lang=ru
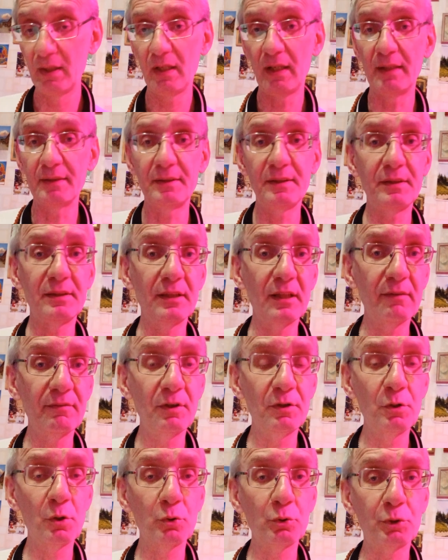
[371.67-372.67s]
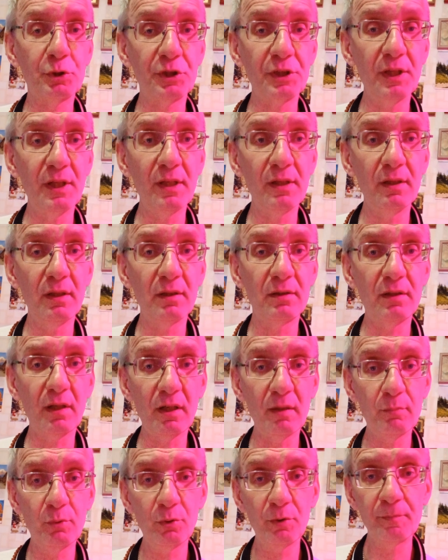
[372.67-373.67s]
А здесь явное нарушение,
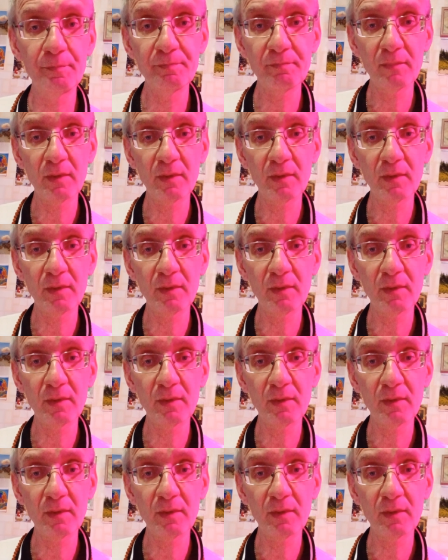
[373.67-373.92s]
требую